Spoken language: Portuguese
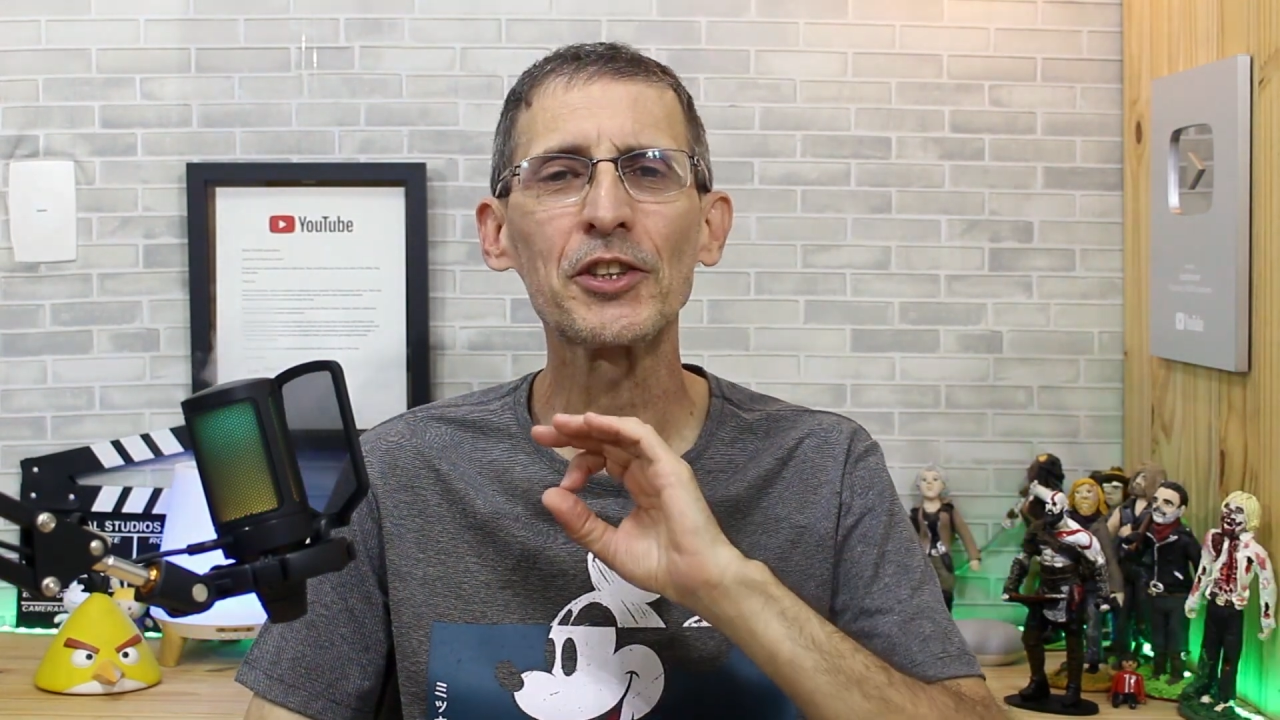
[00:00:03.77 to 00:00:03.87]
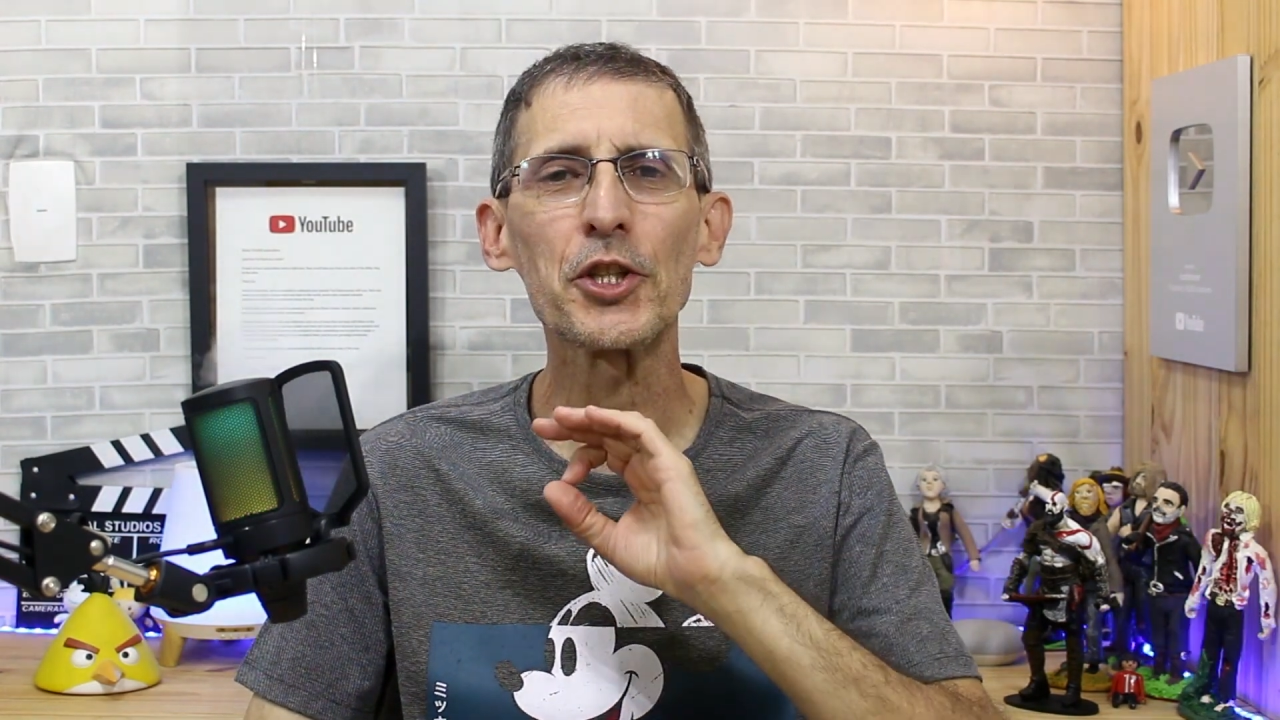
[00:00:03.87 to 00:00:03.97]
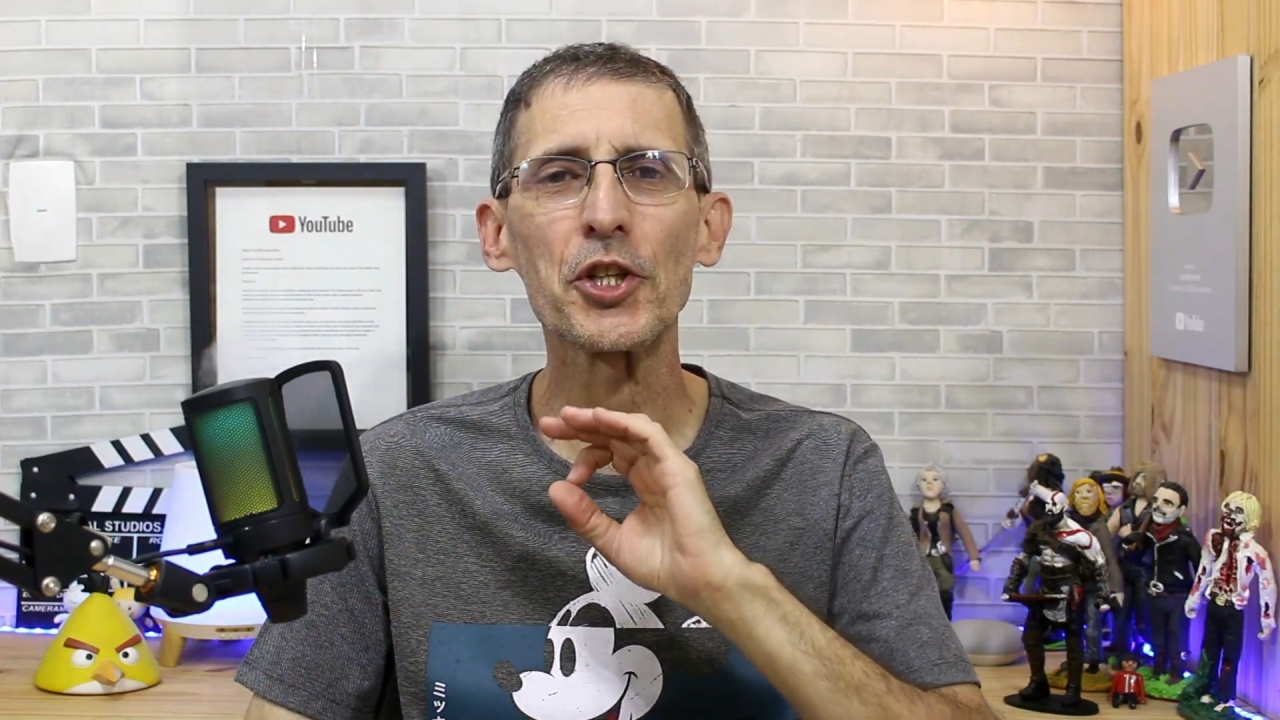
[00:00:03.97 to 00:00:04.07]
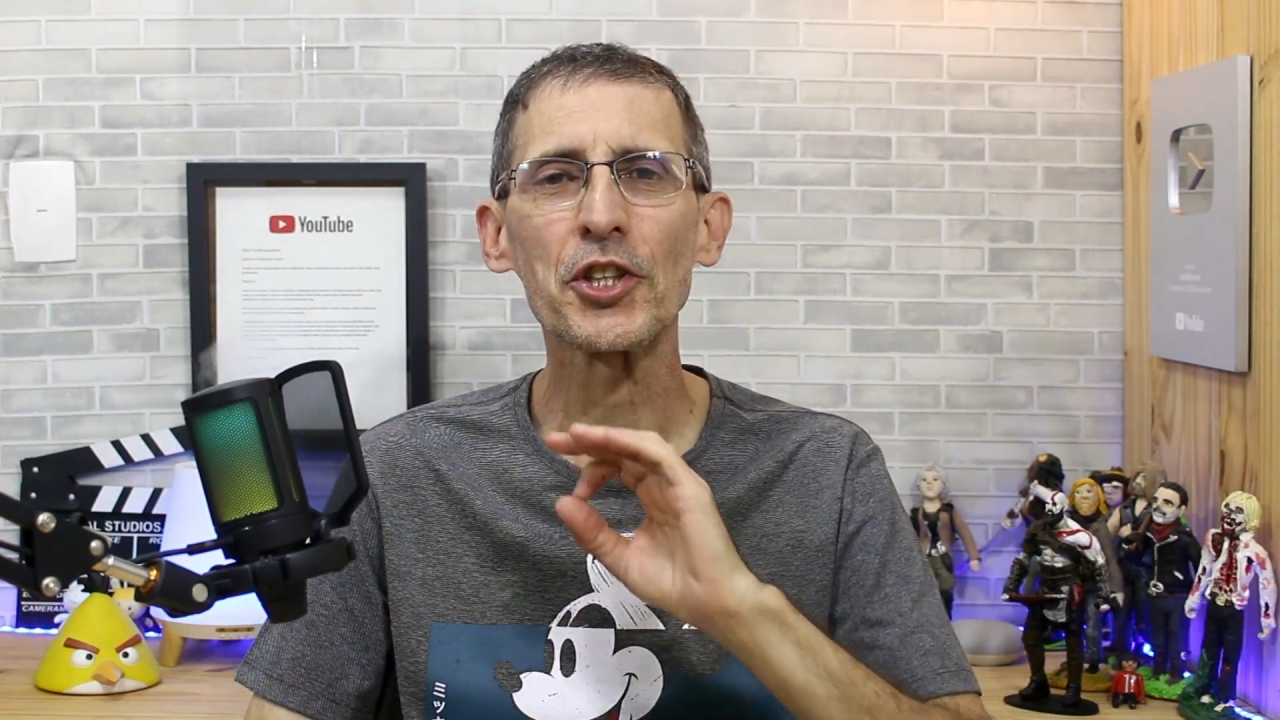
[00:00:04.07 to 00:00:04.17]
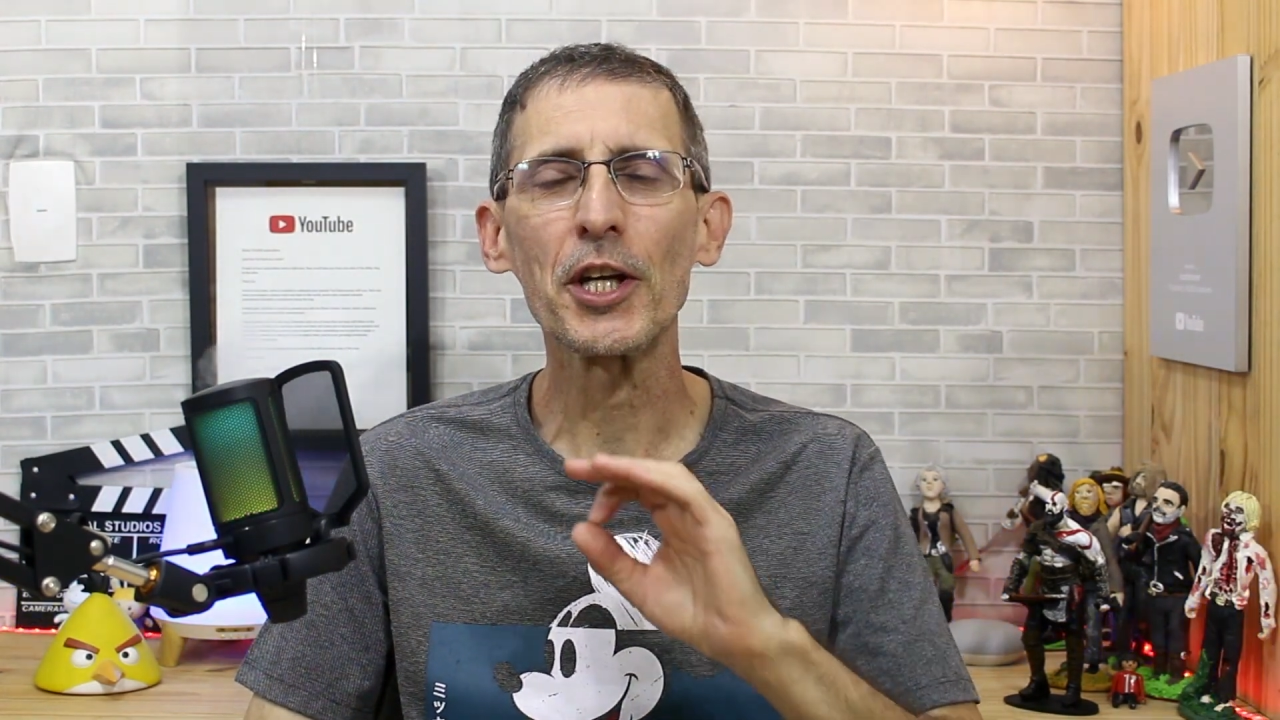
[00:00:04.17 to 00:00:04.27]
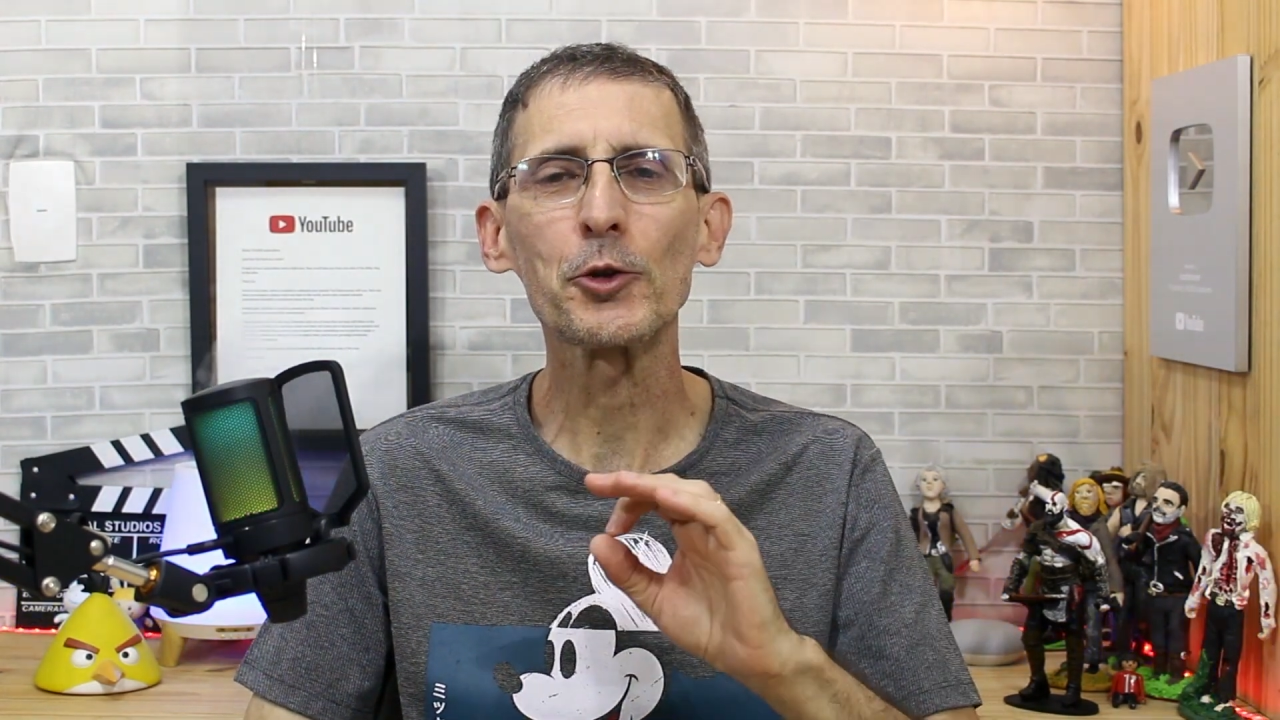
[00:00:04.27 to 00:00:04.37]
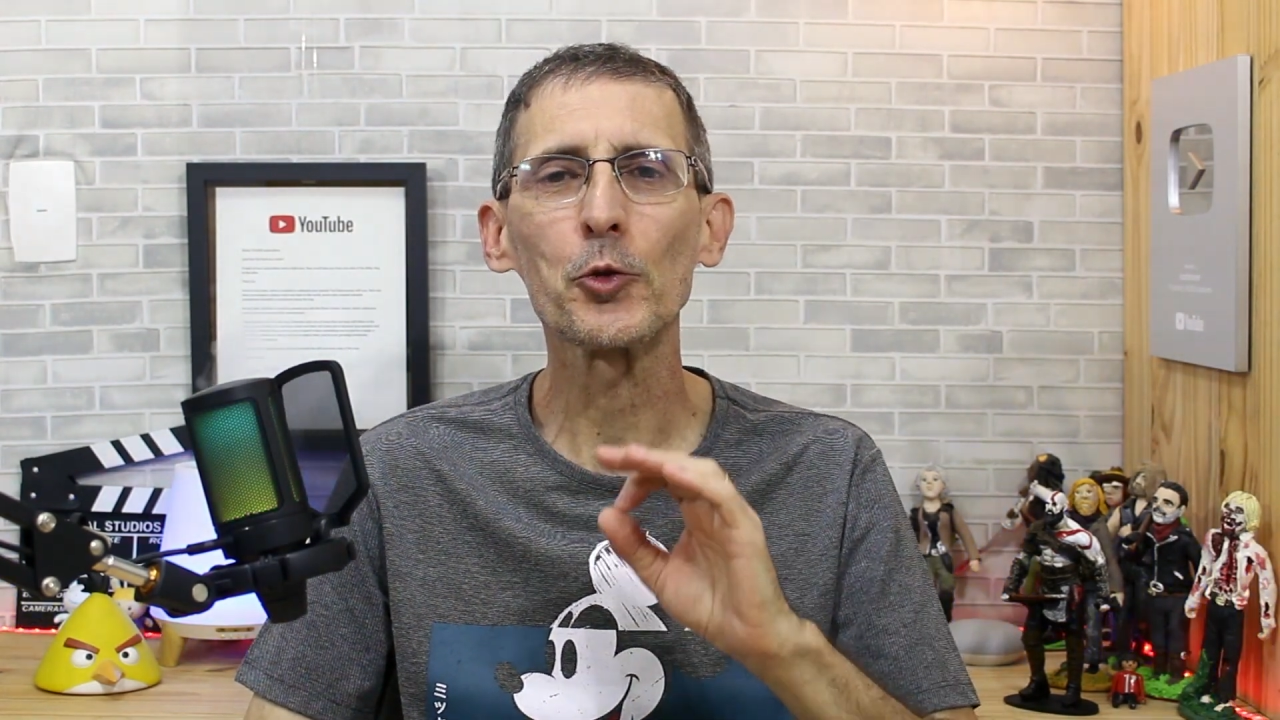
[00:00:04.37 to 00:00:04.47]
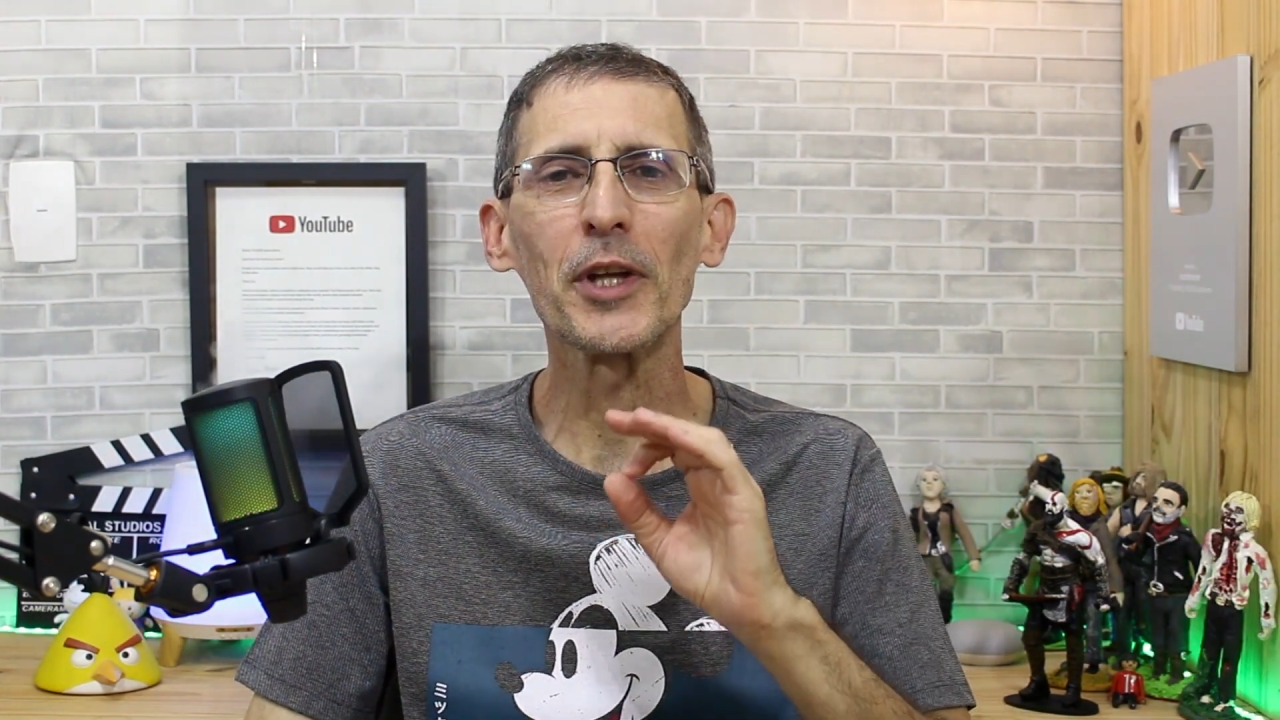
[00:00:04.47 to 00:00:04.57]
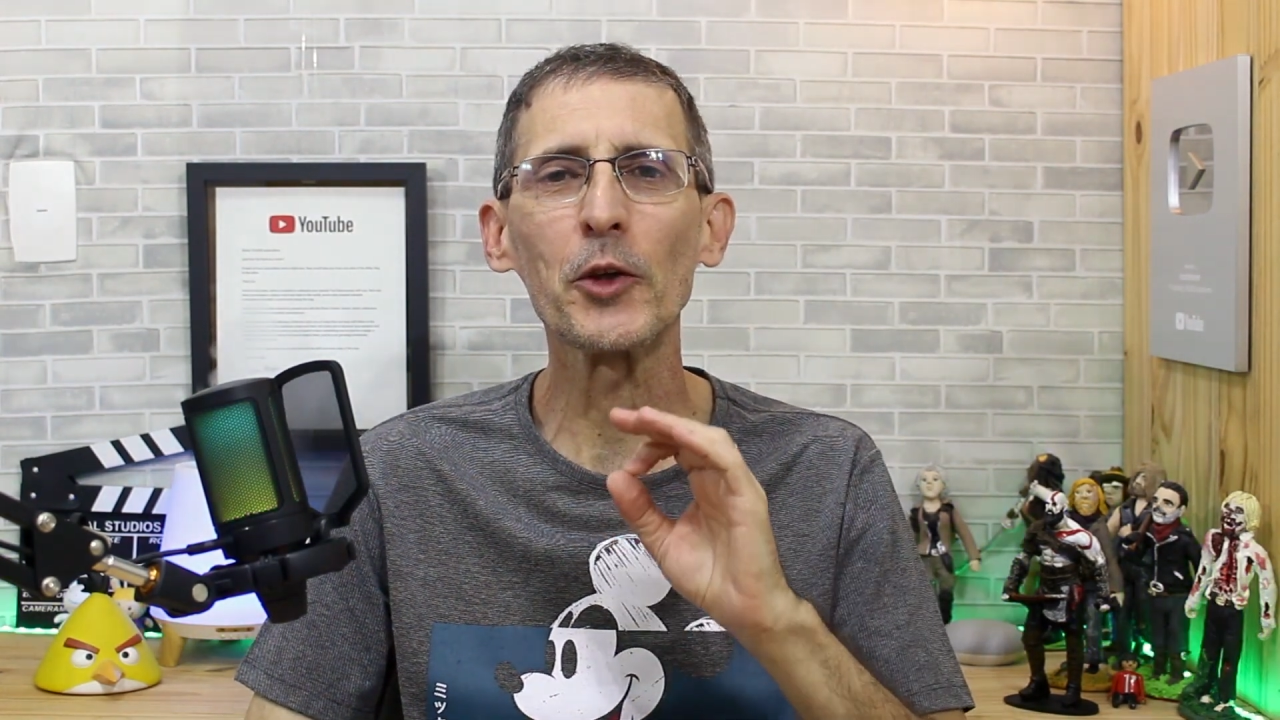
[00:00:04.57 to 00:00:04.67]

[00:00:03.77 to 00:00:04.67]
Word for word: de jeito